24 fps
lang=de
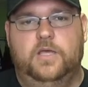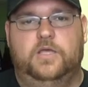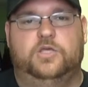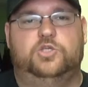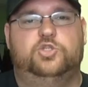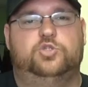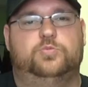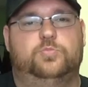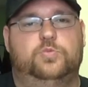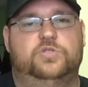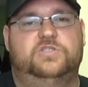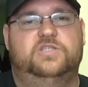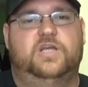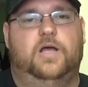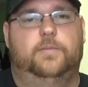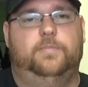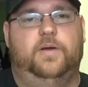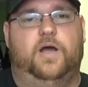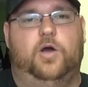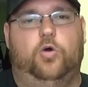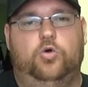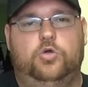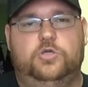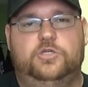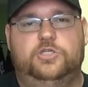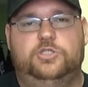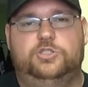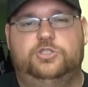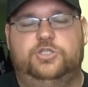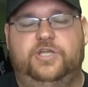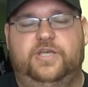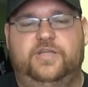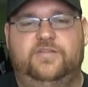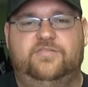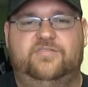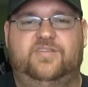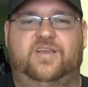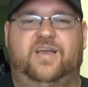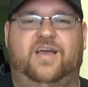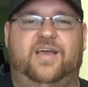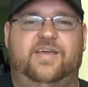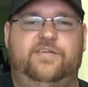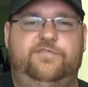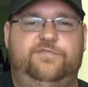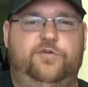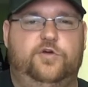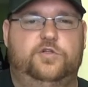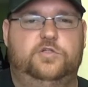Ich muss aber auch gestehen,
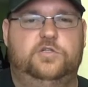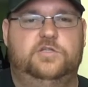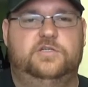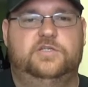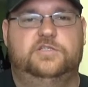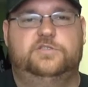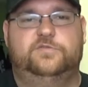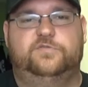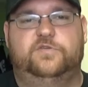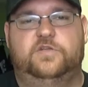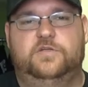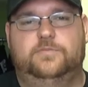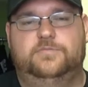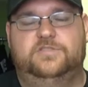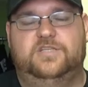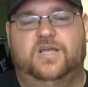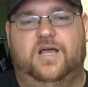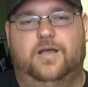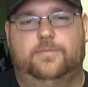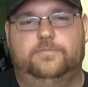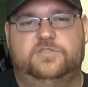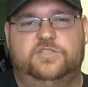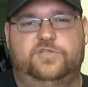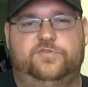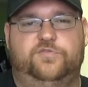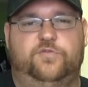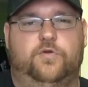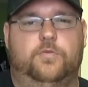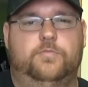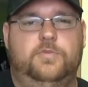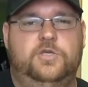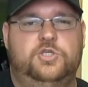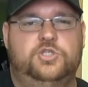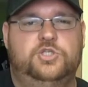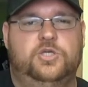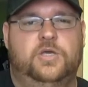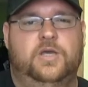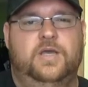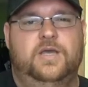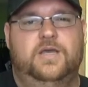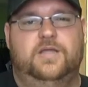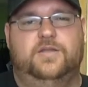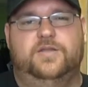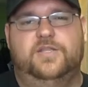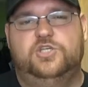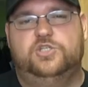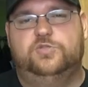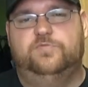drei Viertel des Films haben sich für mich
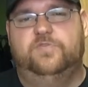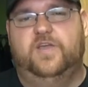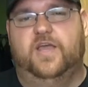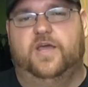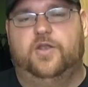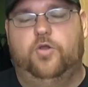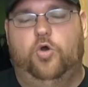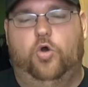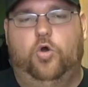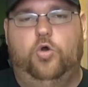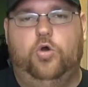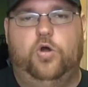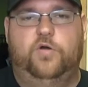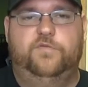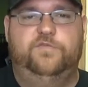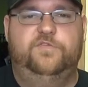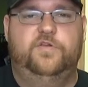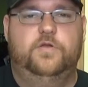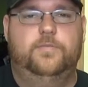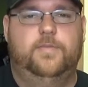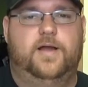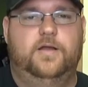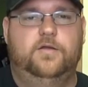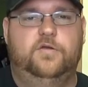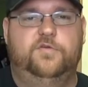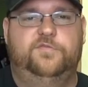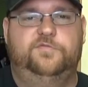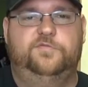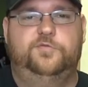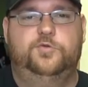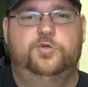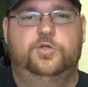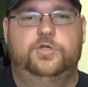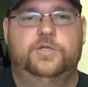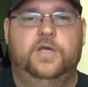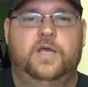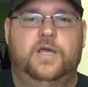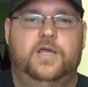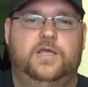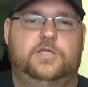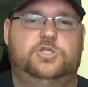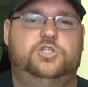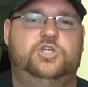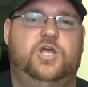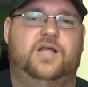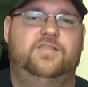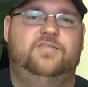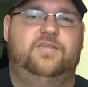nicht wie ein Horrorfilm angefühlt.
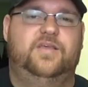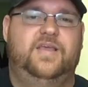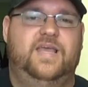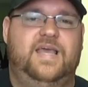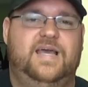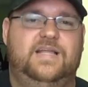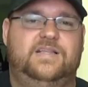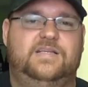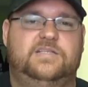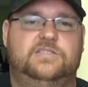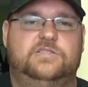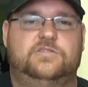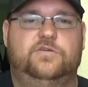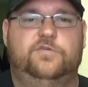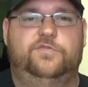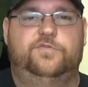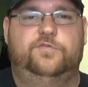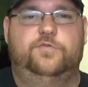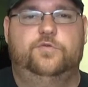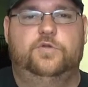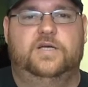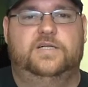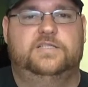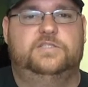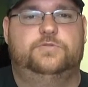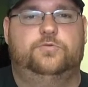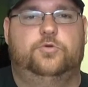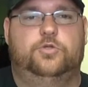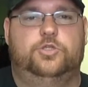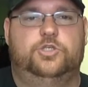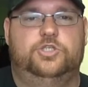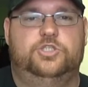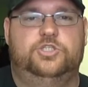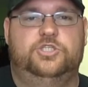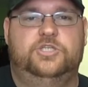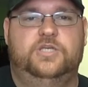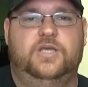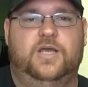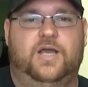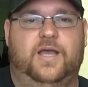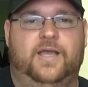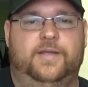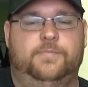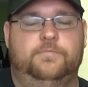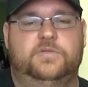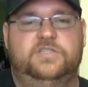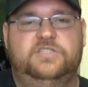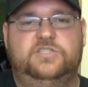Ich hatte eher das Gefühl, als würde ich hier
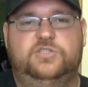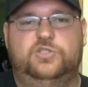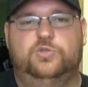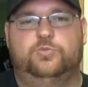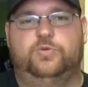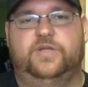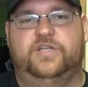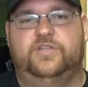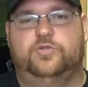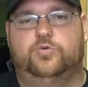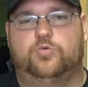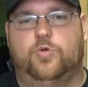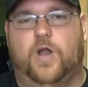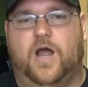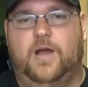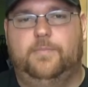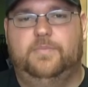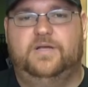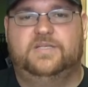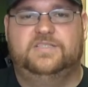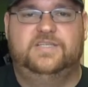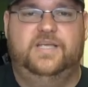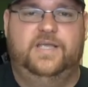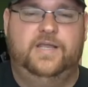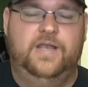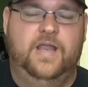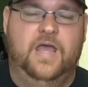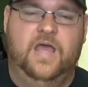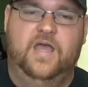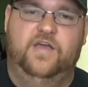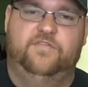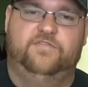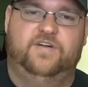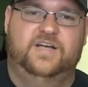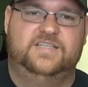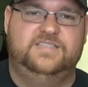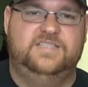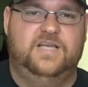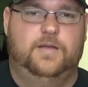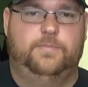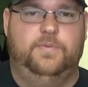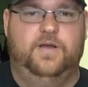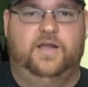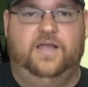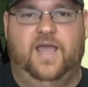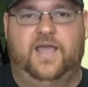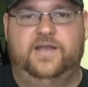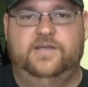ein Mystery-Drama sehen, was
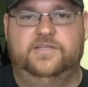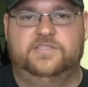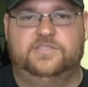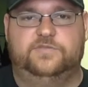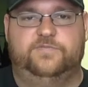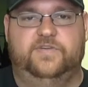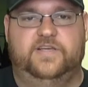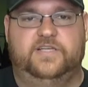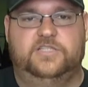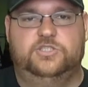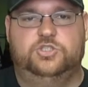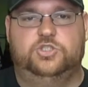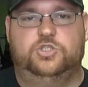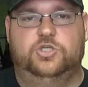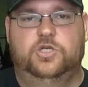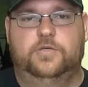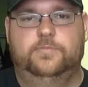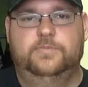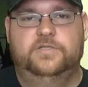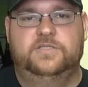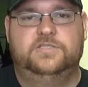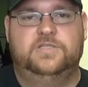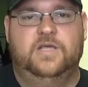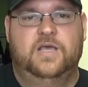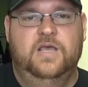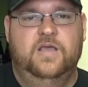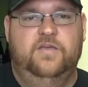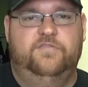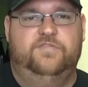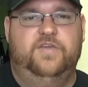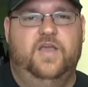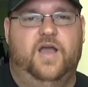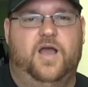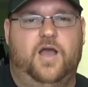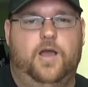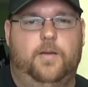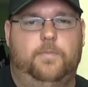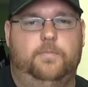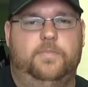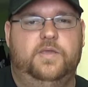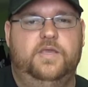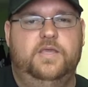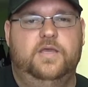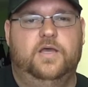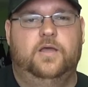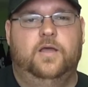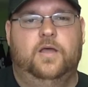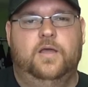aber keineswegs schlimm ist. Wir haben
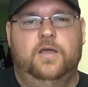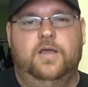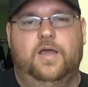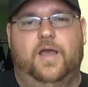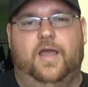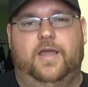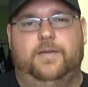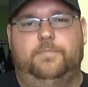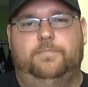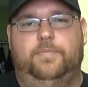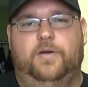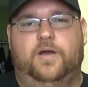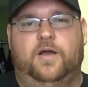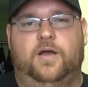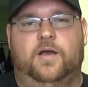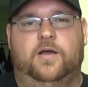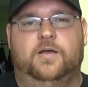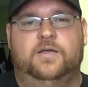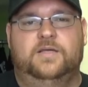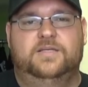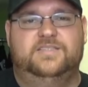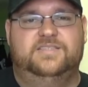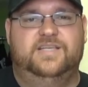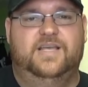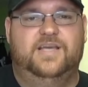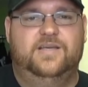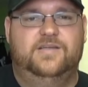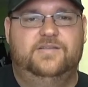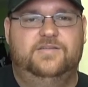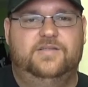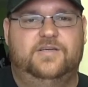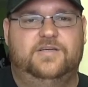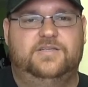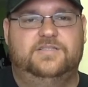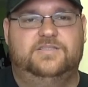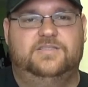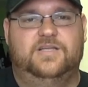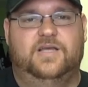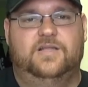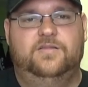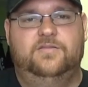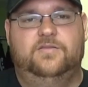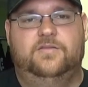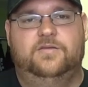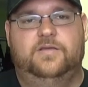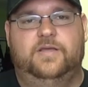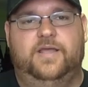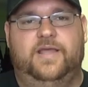hier ein paar sehr
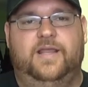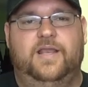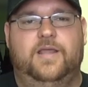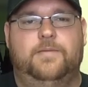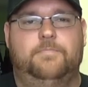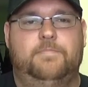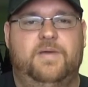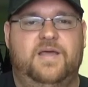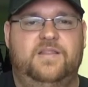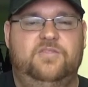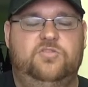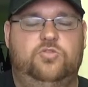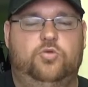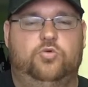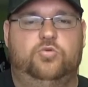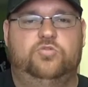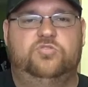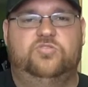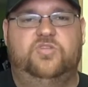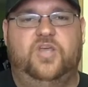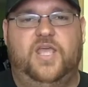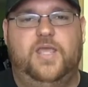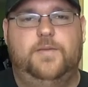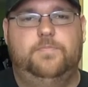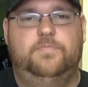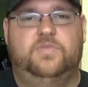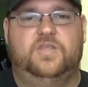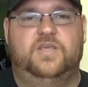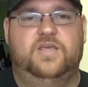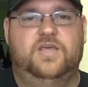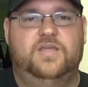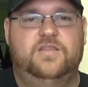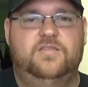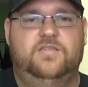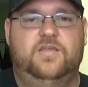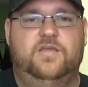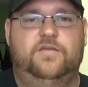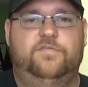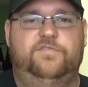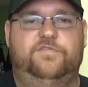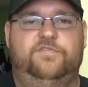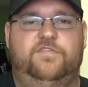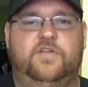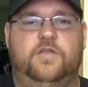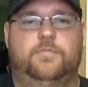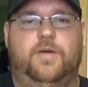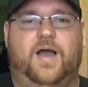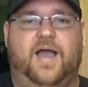interessante Elemente und Themen, die in den
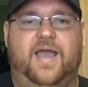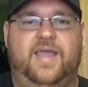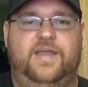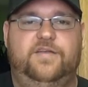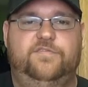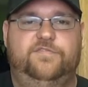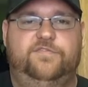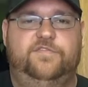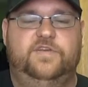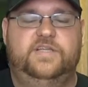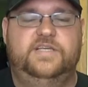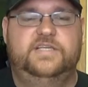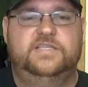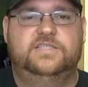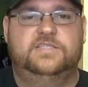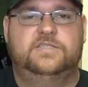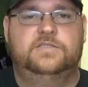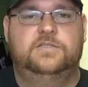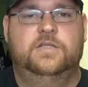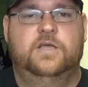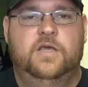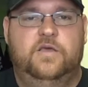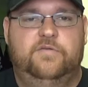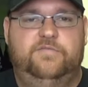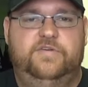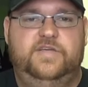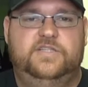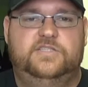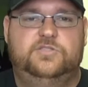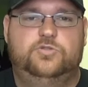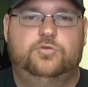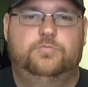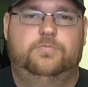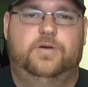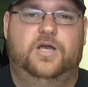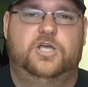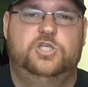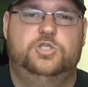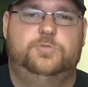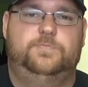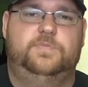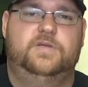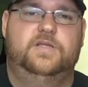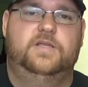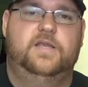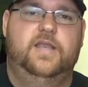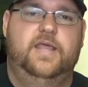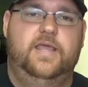Film einfließen, wie zum
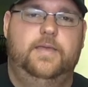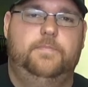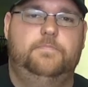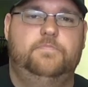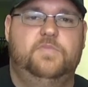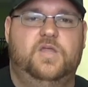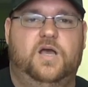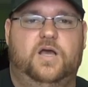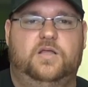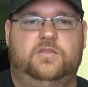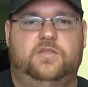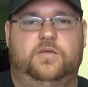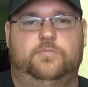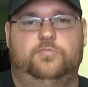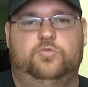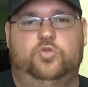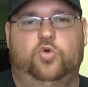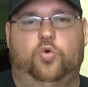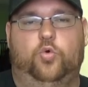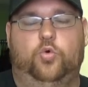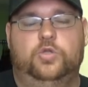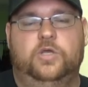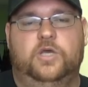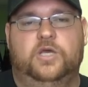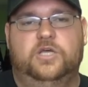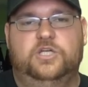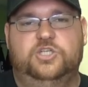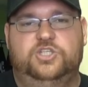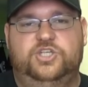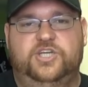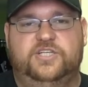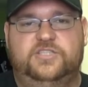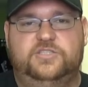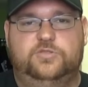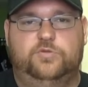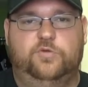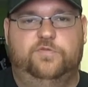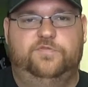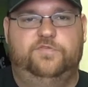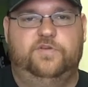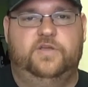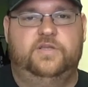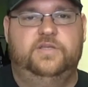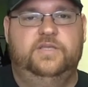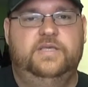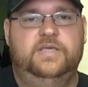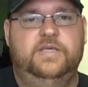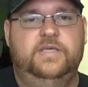Beispiel Leben nach dem Tod,
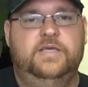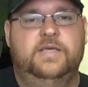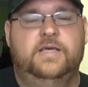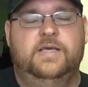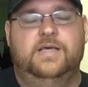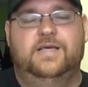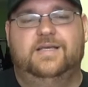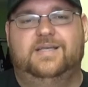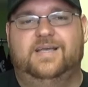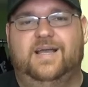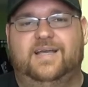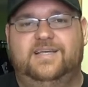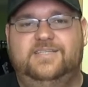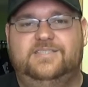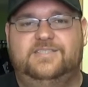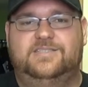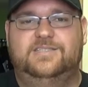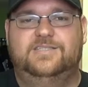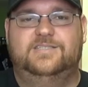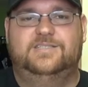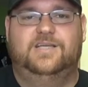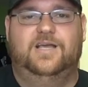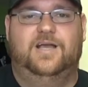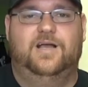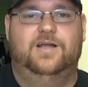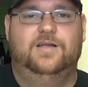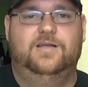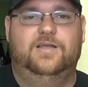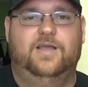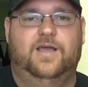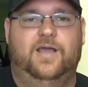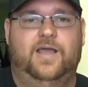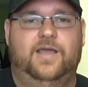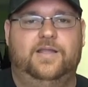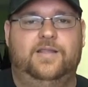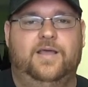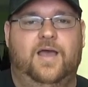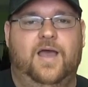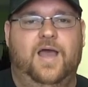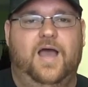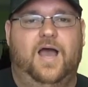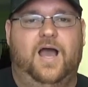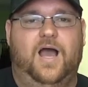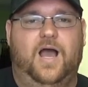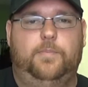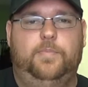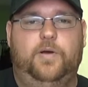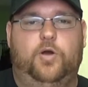Schizophrenie, Geisteskrankheit,
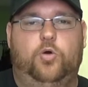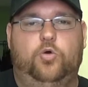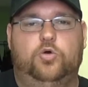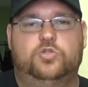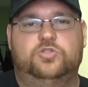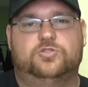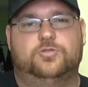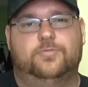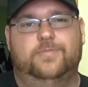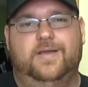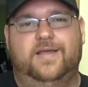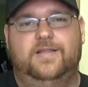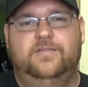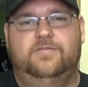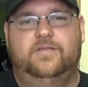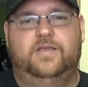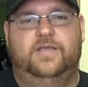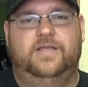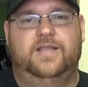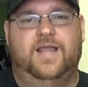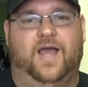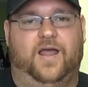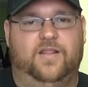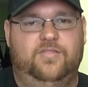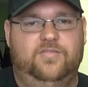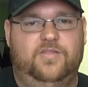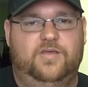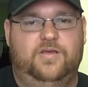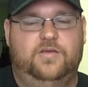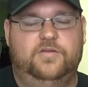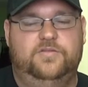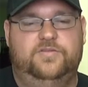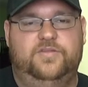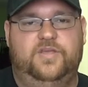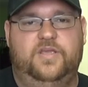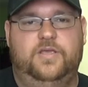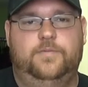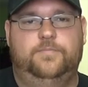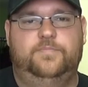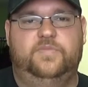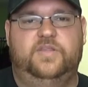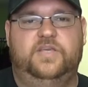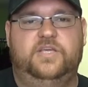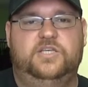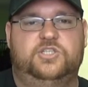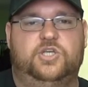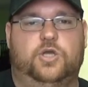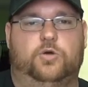aber auch zum Ende hin andere Themen,
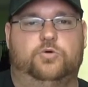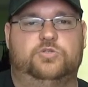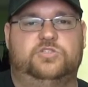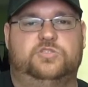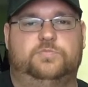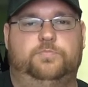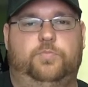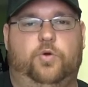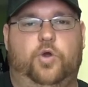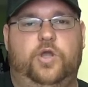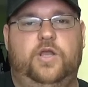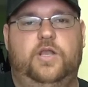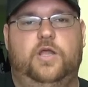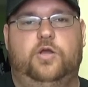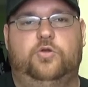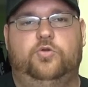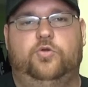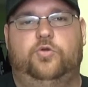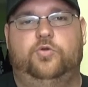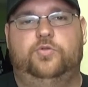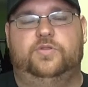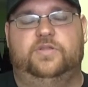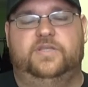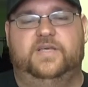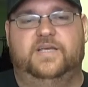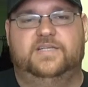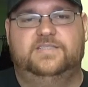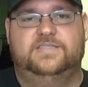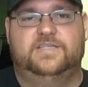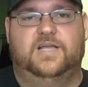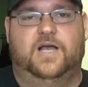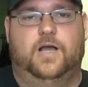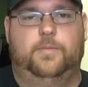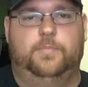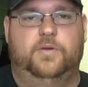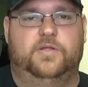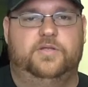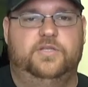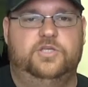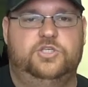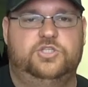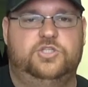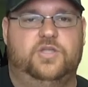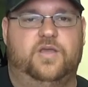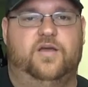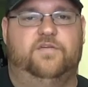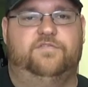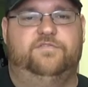die ich aus Spoilergründen jetzt aber
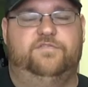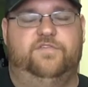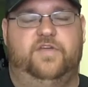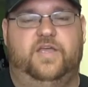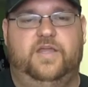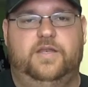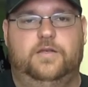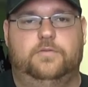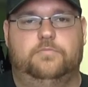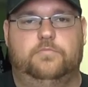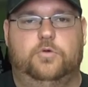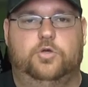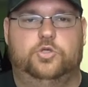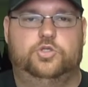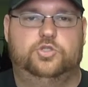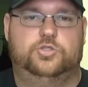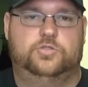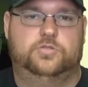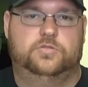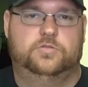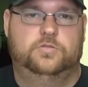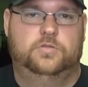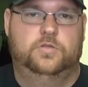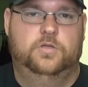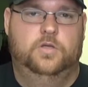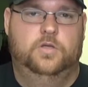nicht erwähnen möchte.